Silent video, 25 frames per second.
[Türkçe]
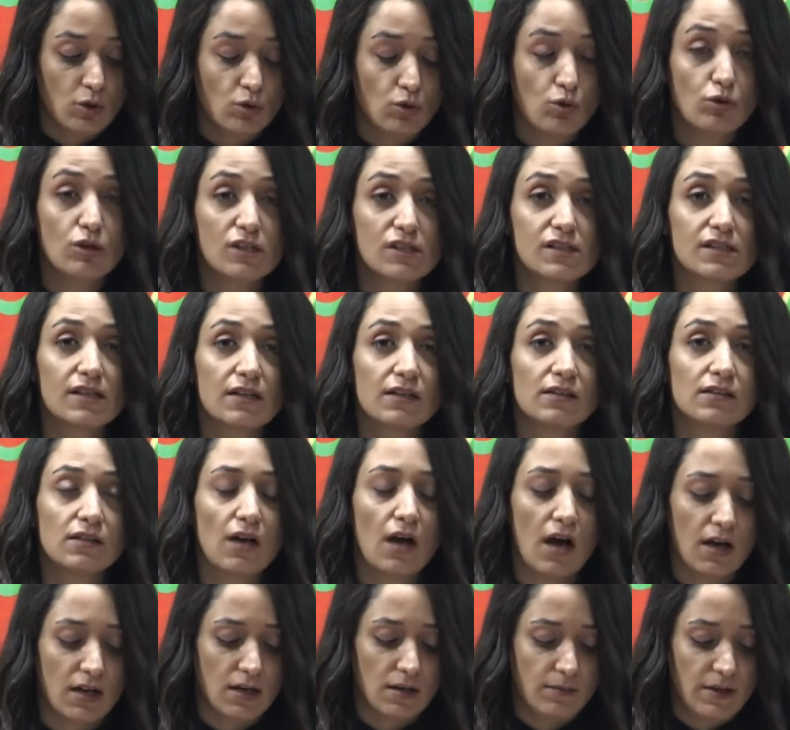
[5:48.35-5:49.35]
Gülistan'ın
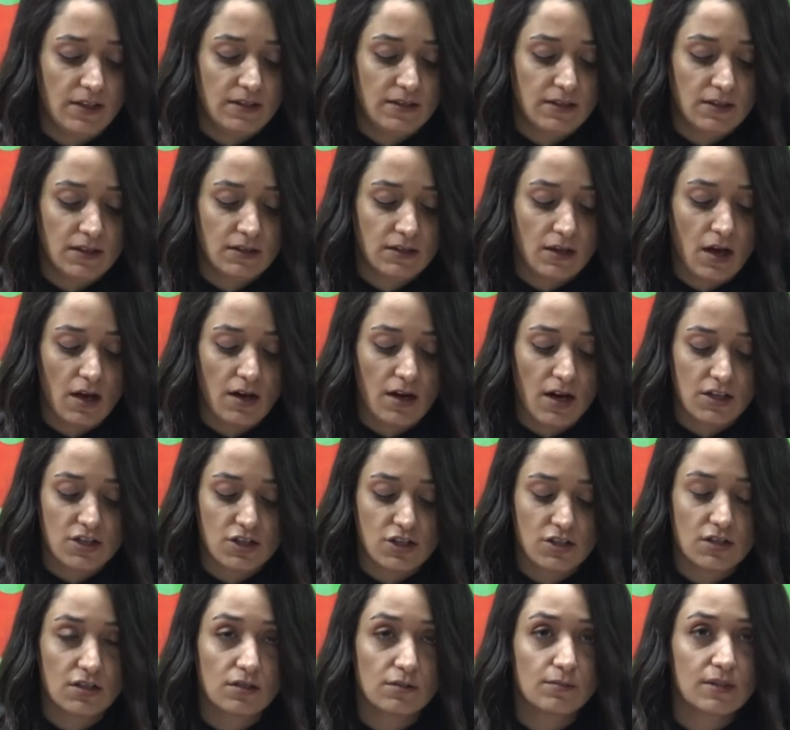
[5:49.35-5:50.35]
akıbetinin
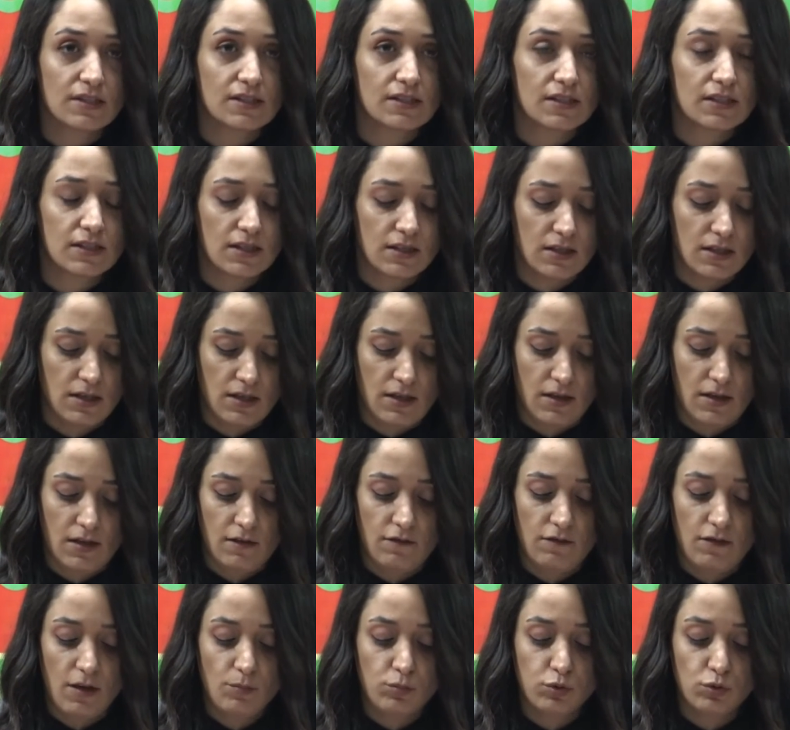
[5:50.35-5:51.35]
araştırılması
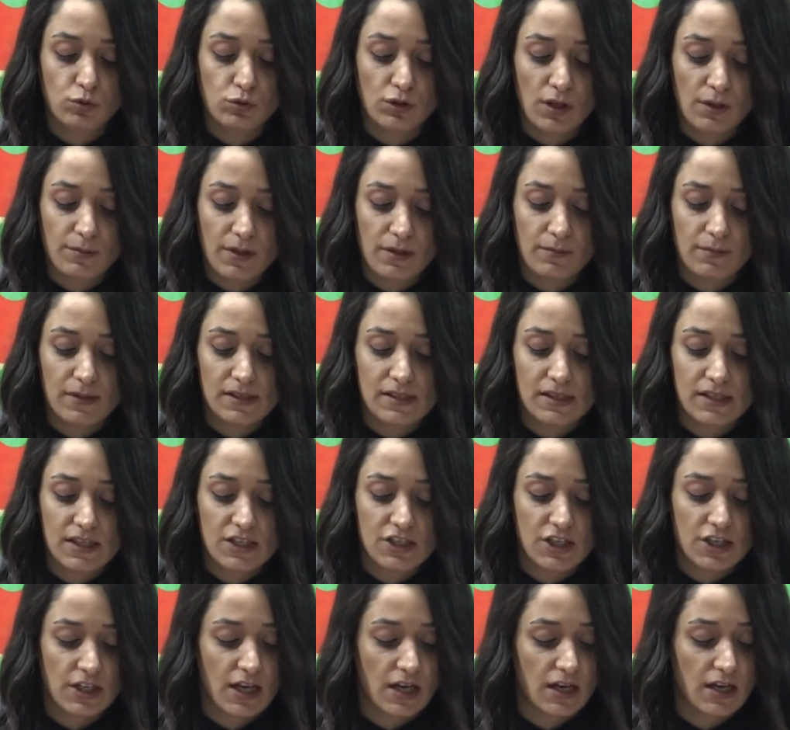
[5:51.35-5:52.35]
ve bulunabilmesi
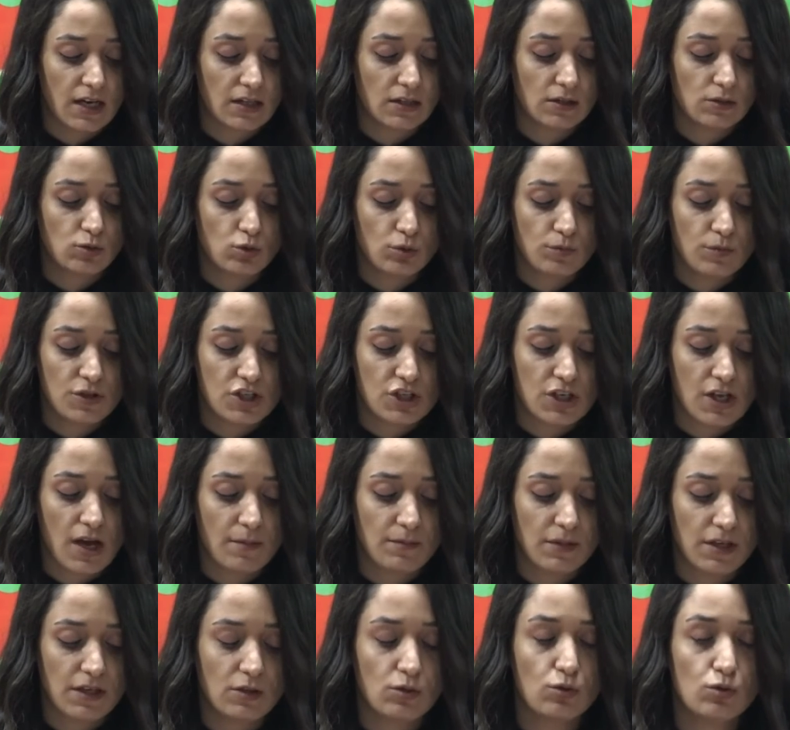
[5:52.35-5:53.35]
için gerekli tüm
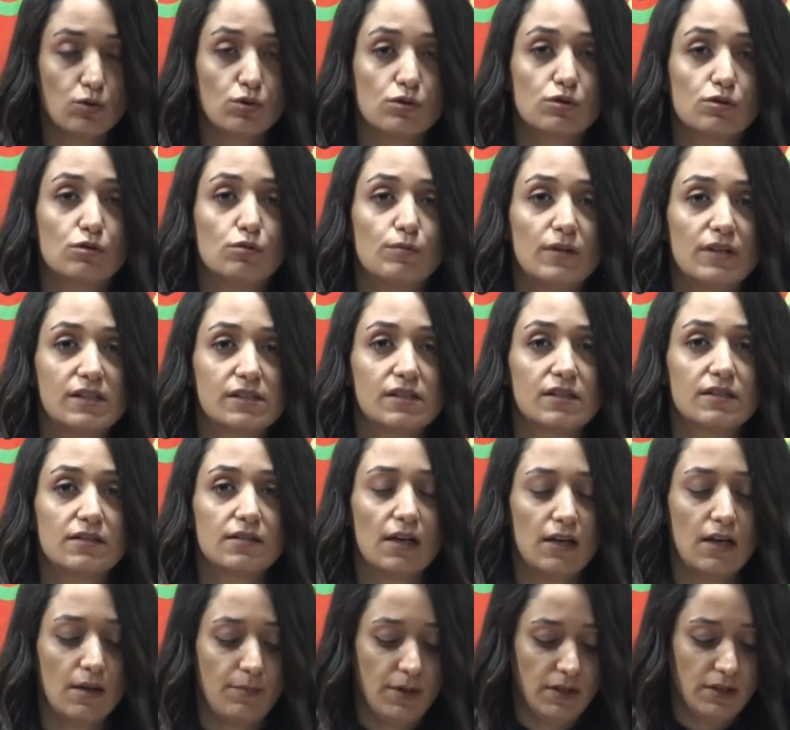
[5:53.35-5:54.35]
işlemlerin yürütülmesini
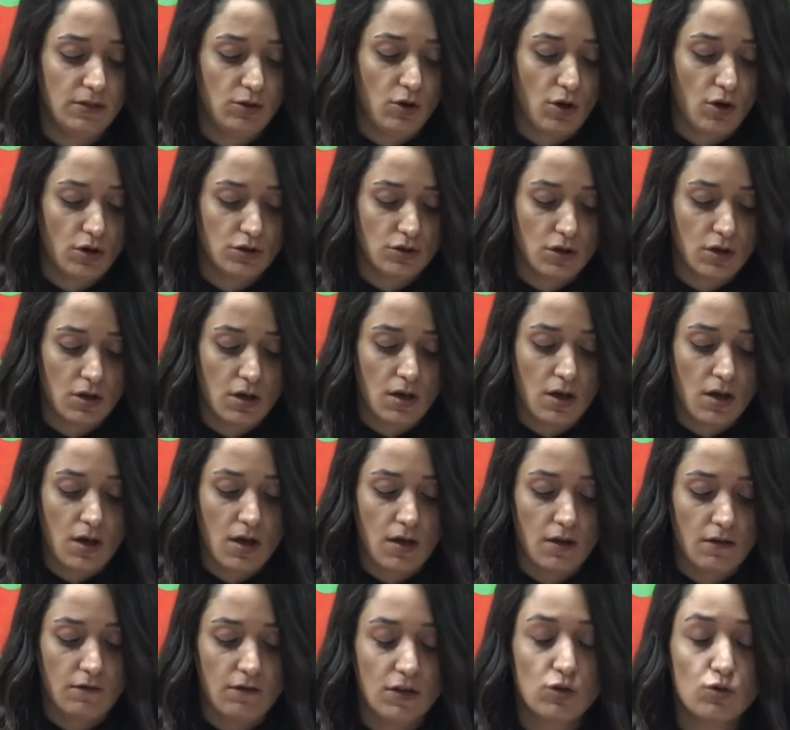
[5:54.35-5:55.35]
talep ediyor
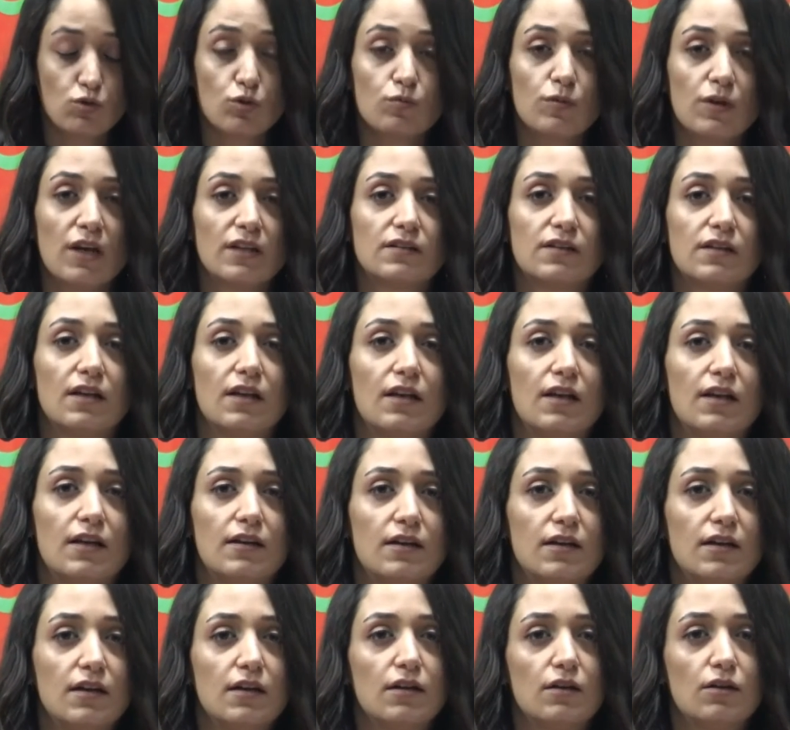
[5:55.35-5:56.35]
ve tüm
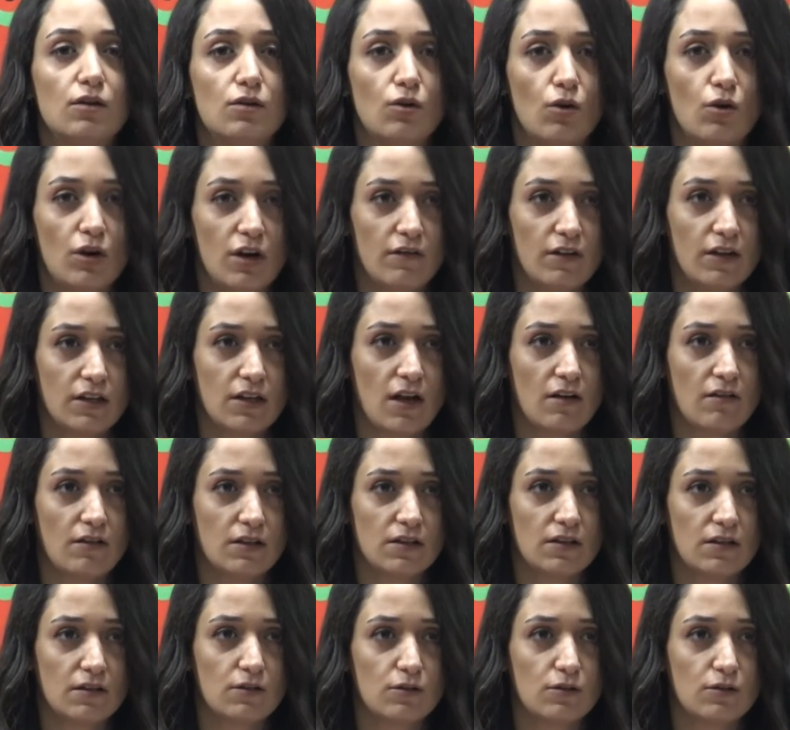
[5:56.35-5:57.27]
yetkilileri göreve davet